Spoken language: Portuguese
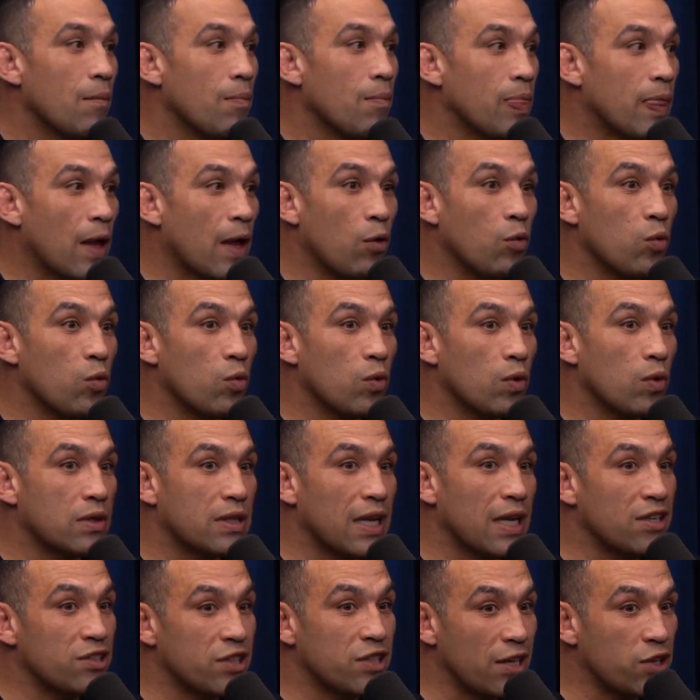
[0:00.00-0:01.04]
Então,
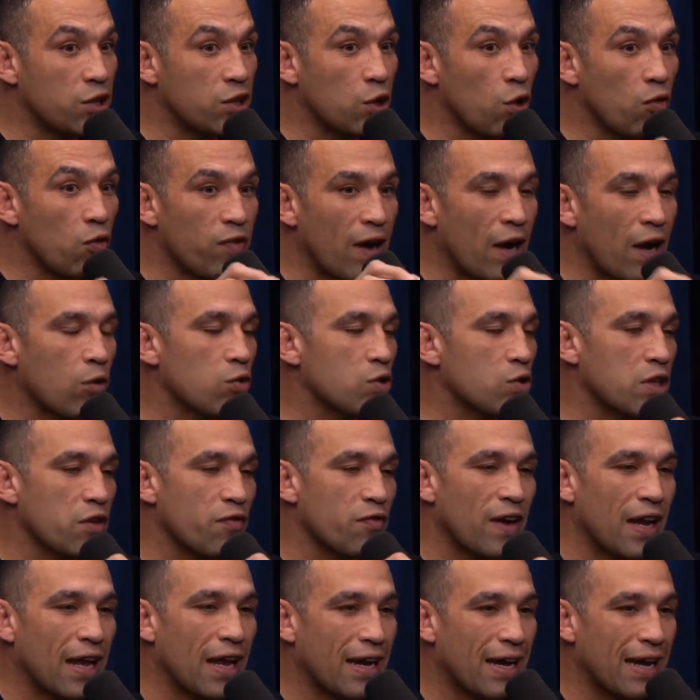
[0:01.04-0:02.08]
tem gente que não vai conseguir
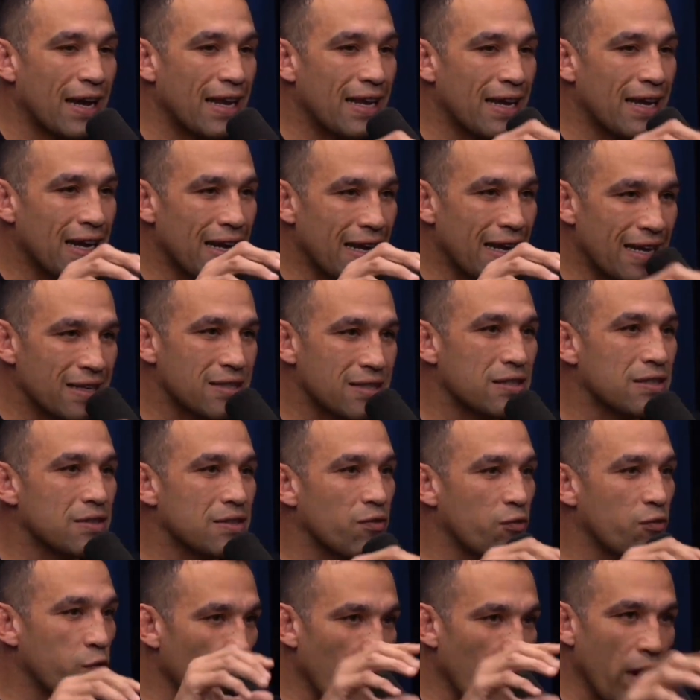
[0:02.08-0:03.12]
falar aquele
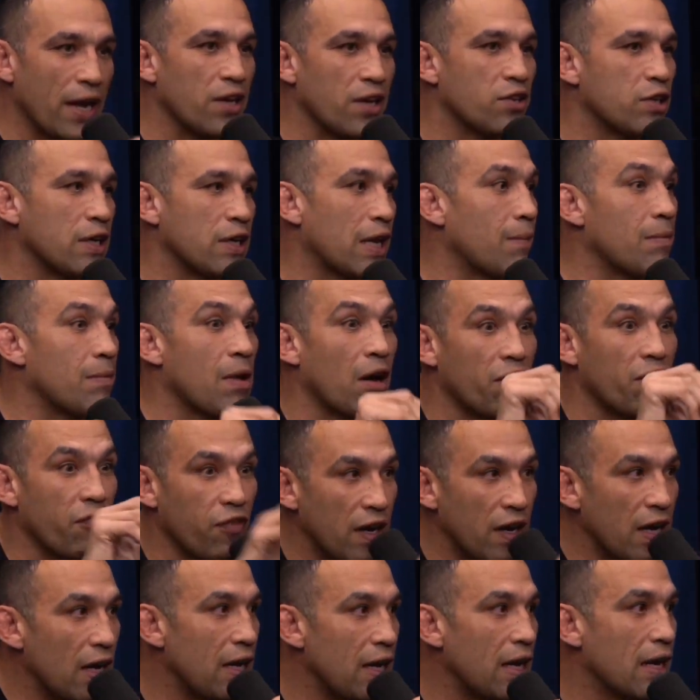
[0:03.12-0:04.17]
inglês fluente, que nem minha
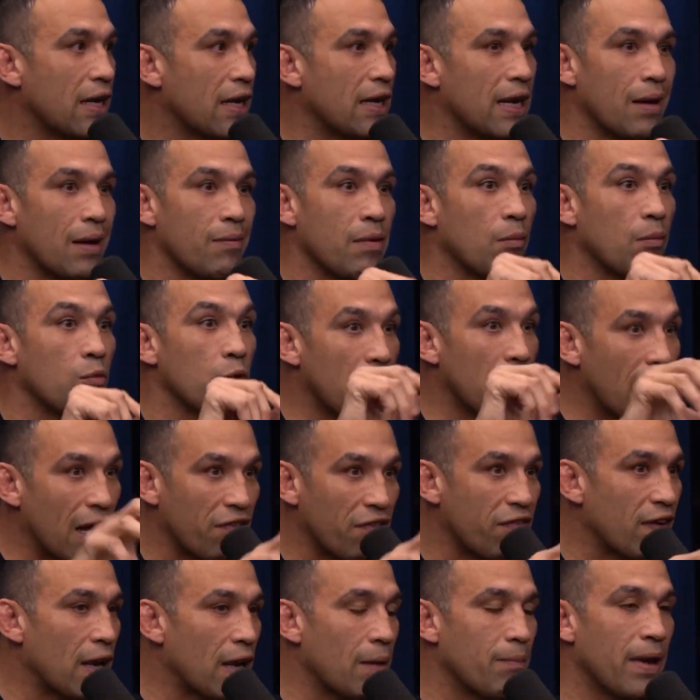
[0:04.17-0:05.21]
filha, que uhum. nem minha mulher
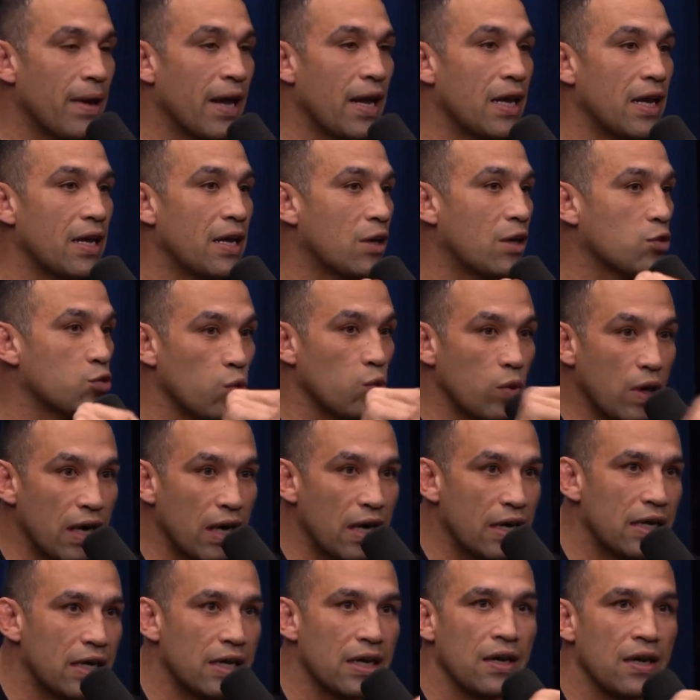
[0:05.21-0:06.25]
fala bem, a
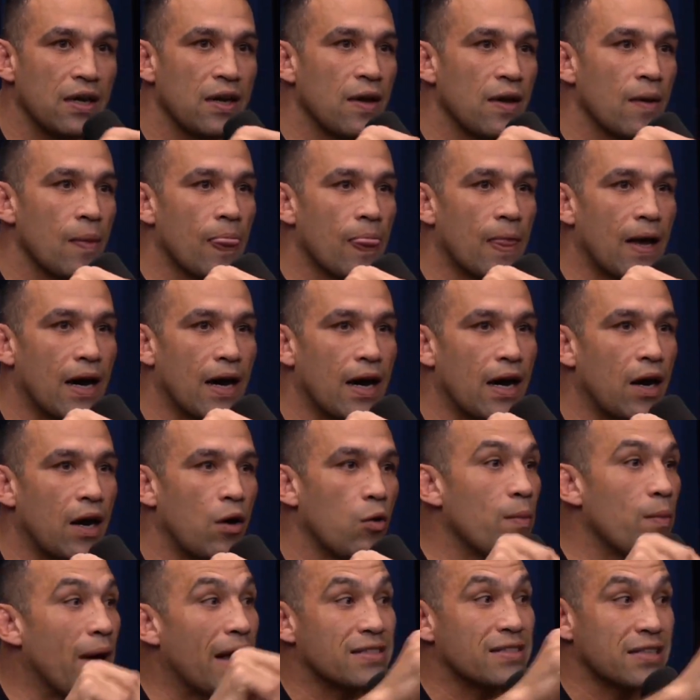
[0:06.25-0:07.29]
Joana. Na,
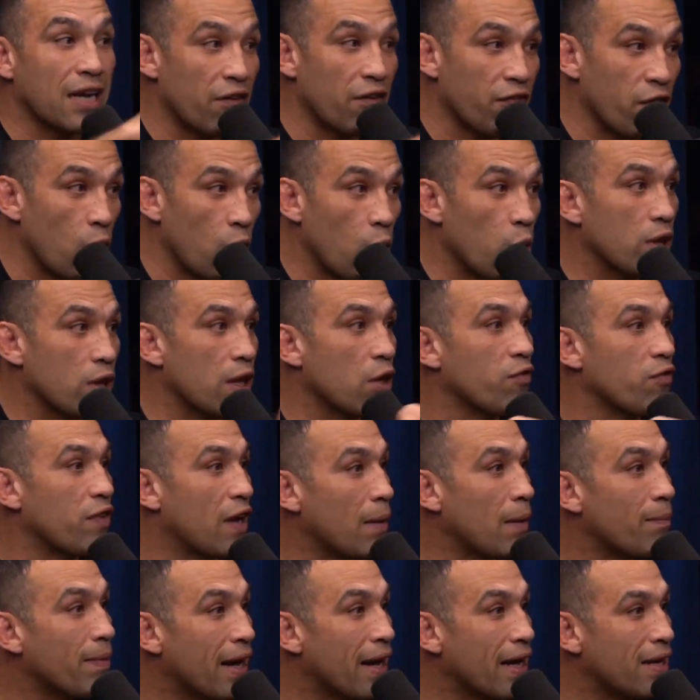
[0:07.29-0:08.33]
o mestre Rafael Cordeiro
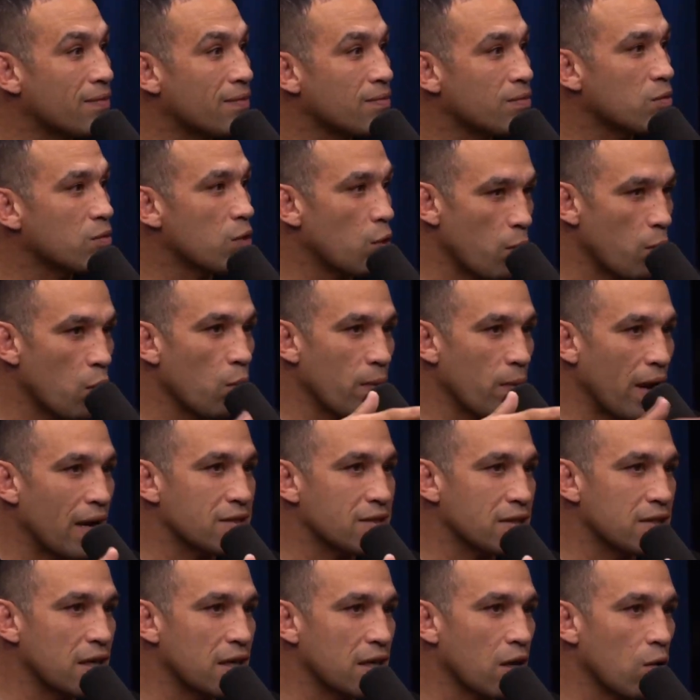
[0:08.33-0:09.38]
fala bem, o meu
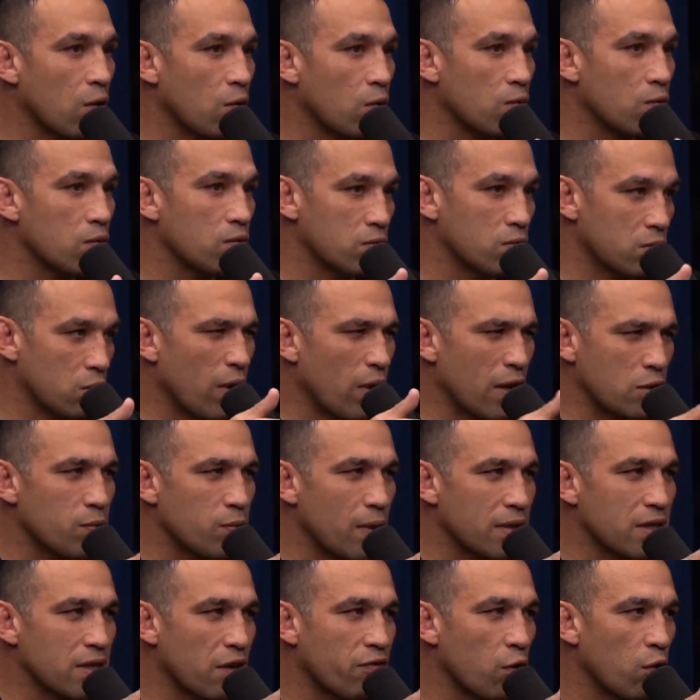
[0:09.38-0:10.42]
mestre, né? Que é o. Tu conhece o
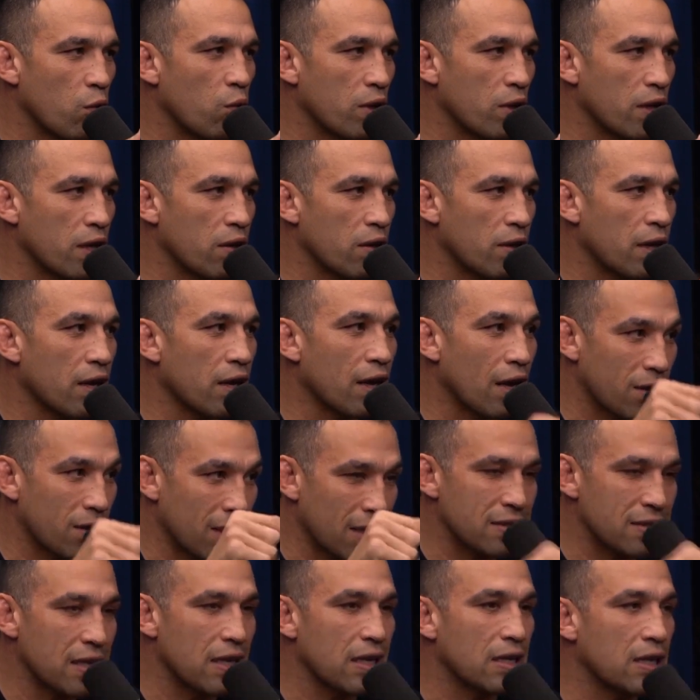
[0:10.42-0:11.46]
mestre Rafael Cordeiro, né? Quero
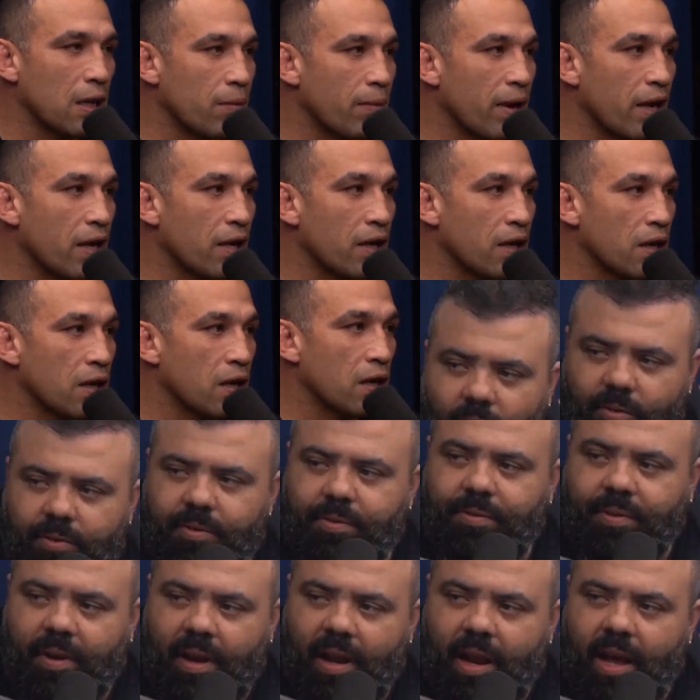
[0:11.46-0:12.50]
trazer já, aqui também. Já ouvi
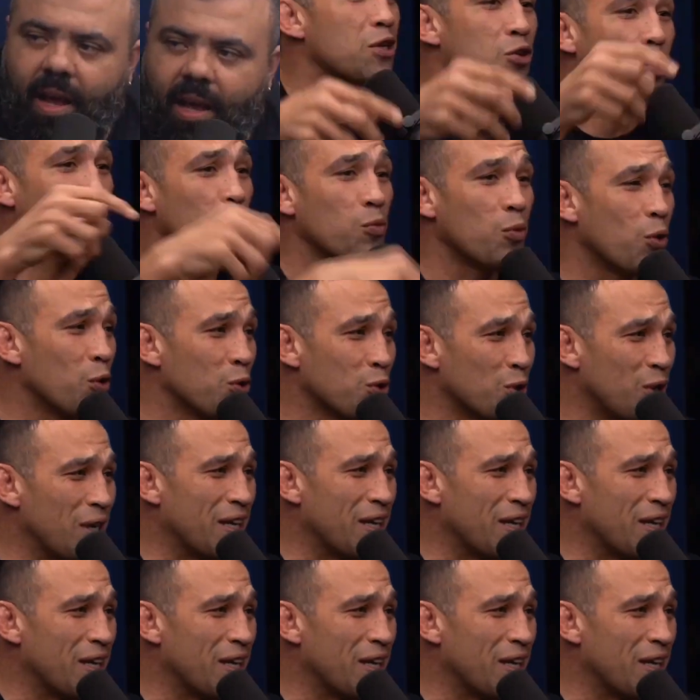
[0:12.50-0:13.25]
falar. Quero trazer todo mundo.